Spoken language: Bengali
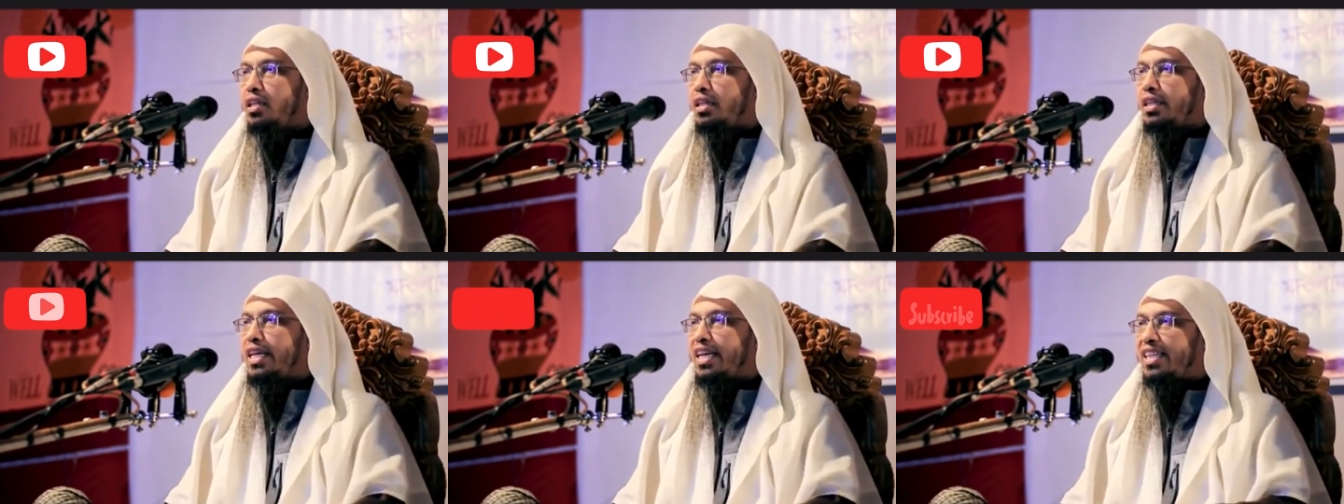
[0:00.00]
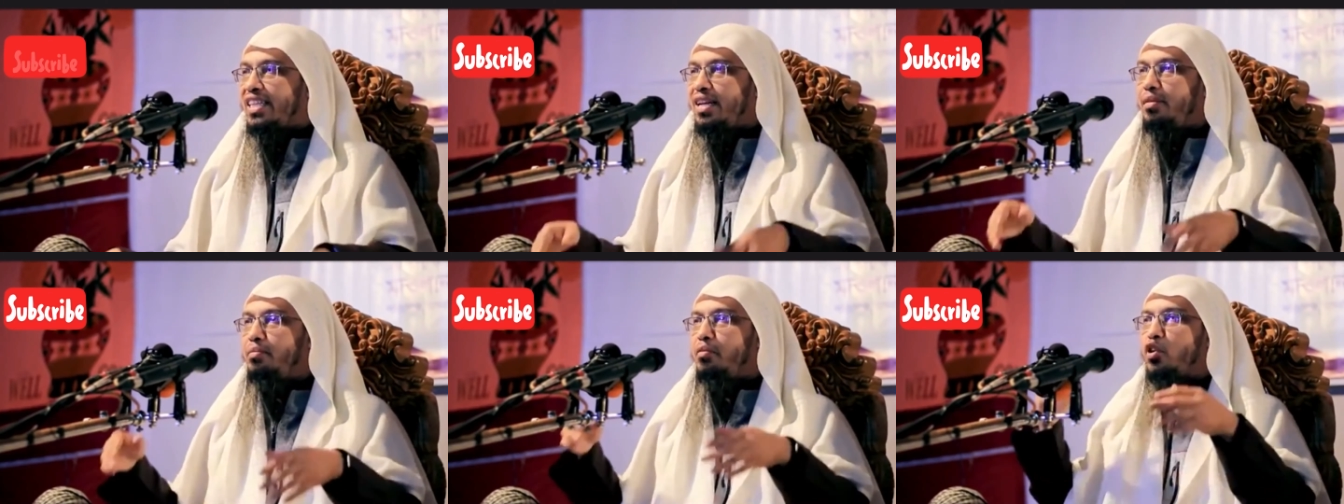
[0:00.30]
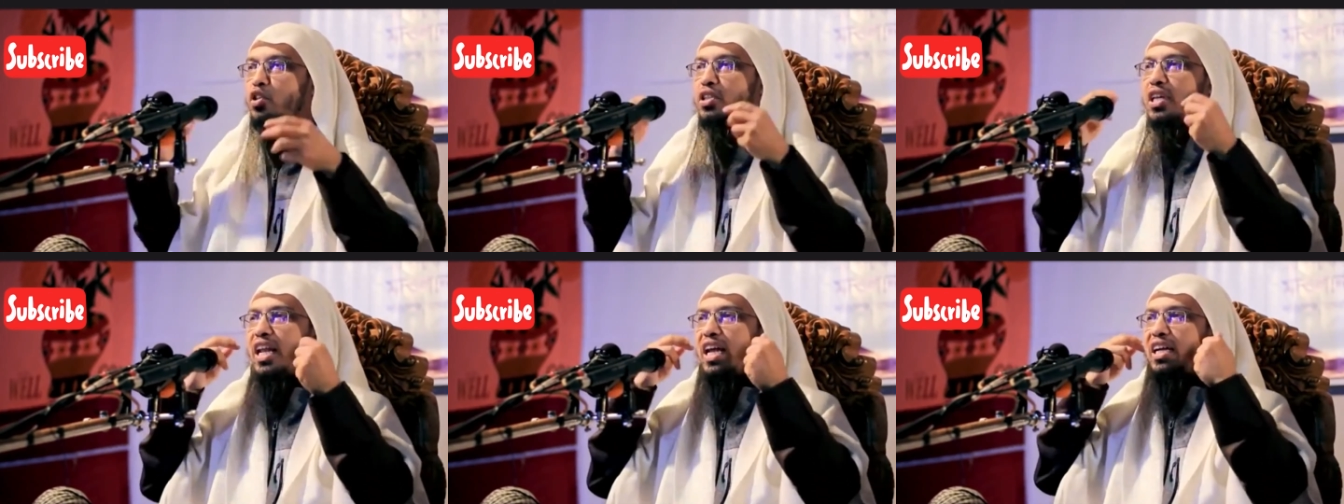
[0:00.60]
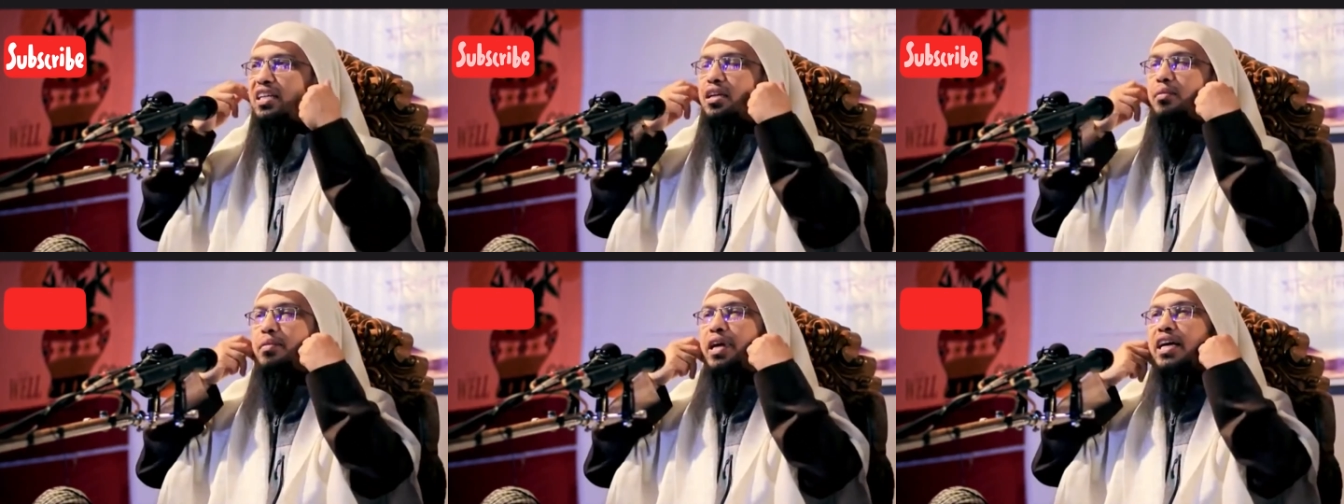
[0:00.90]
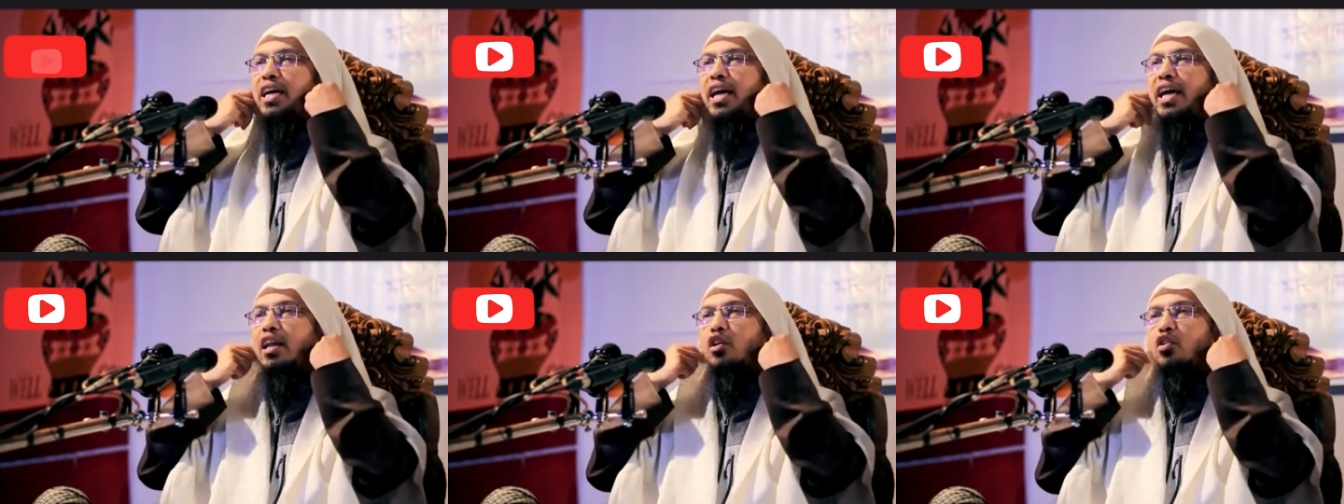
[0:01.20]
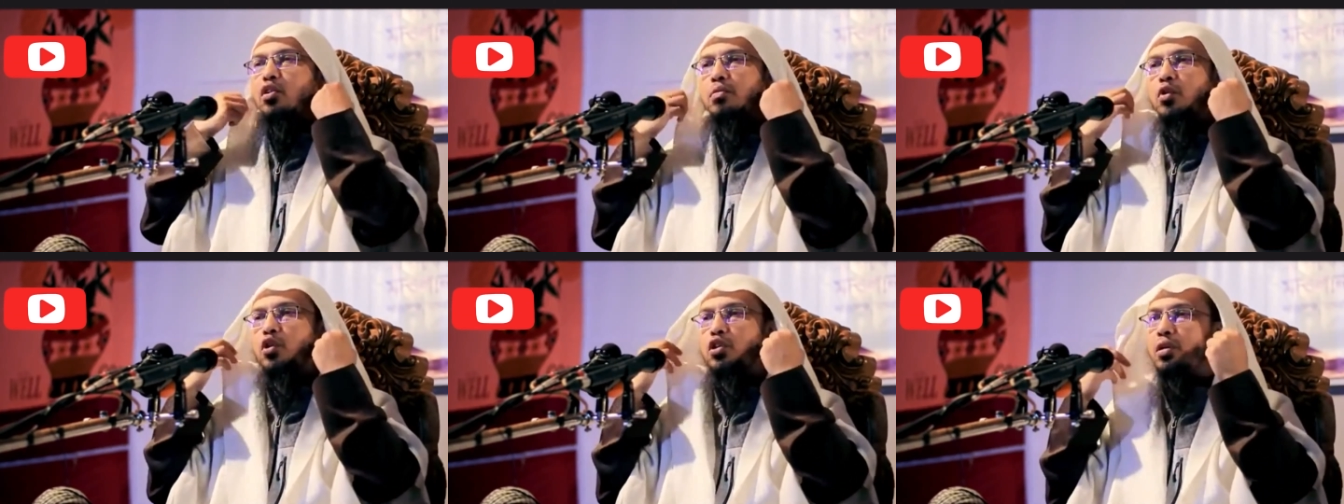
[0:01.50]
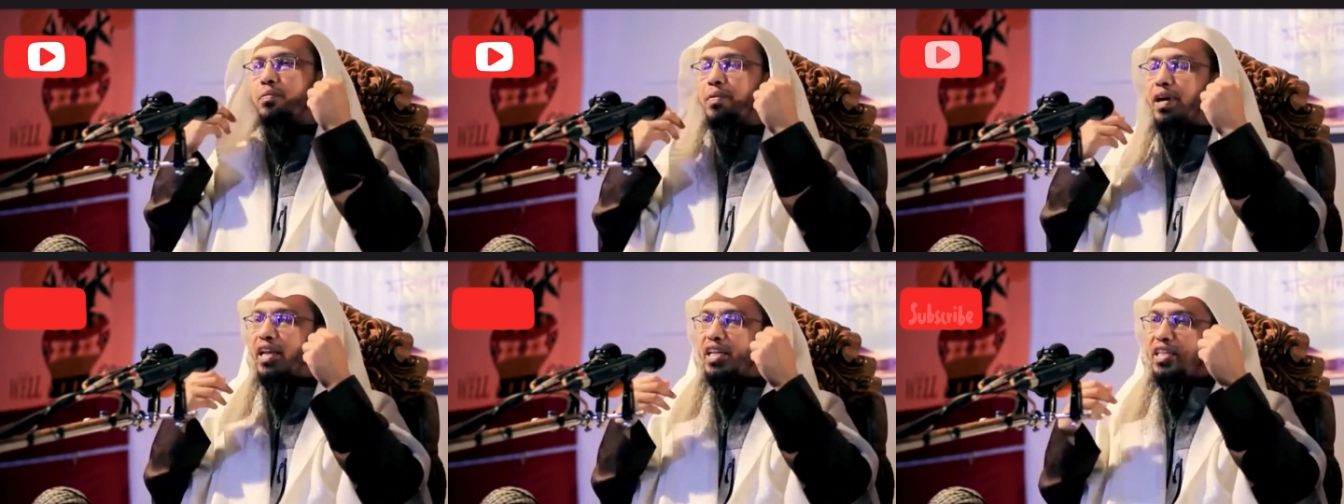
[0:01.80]
তাদের মতের একটা ব্যাখ্যা এরকম হতে
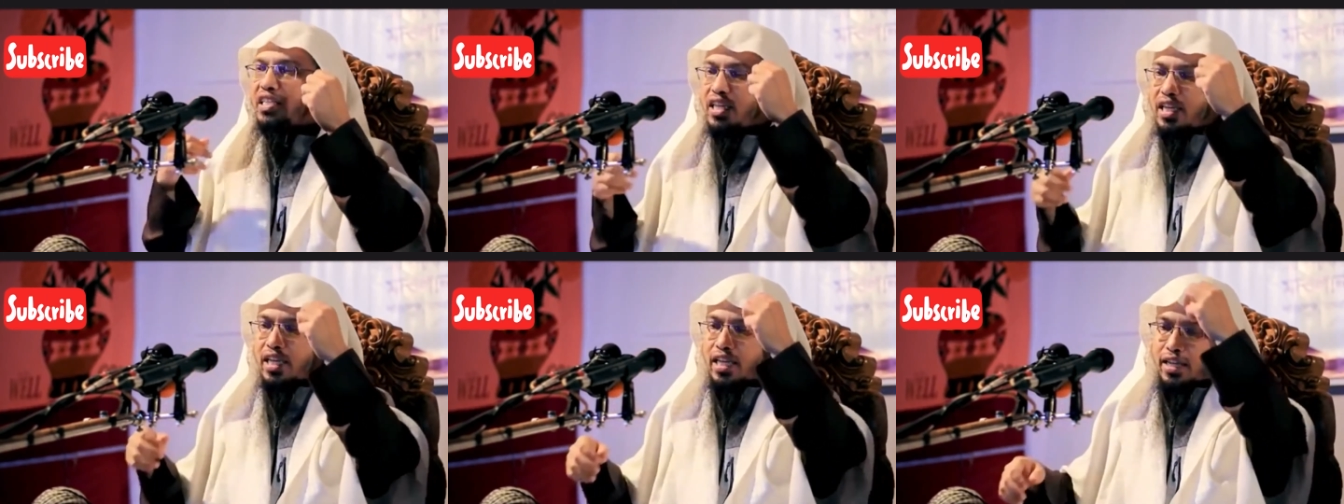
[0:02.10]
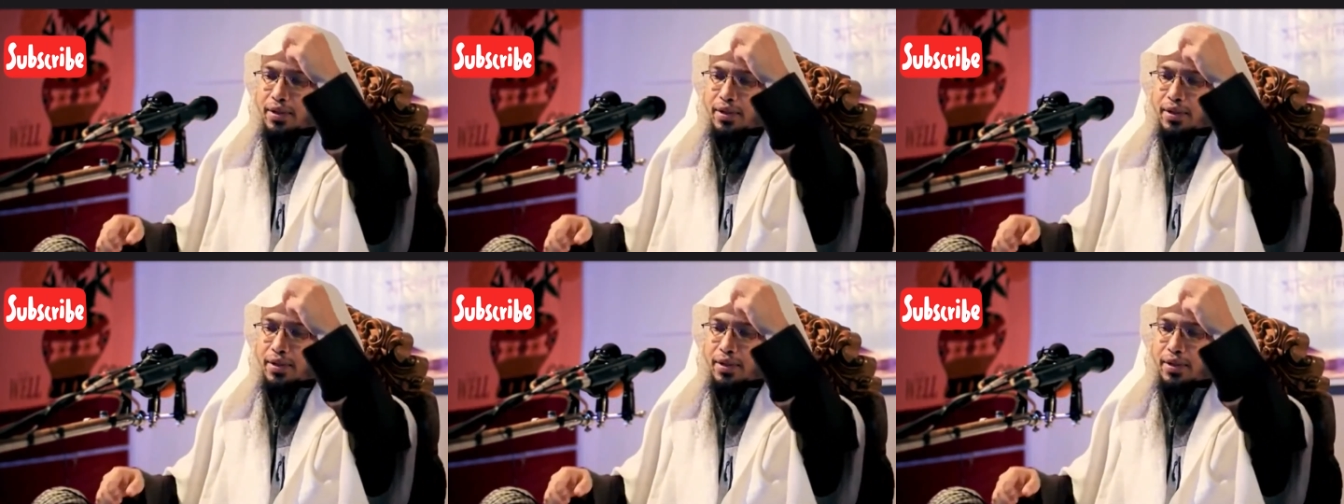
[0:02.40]
পারে যে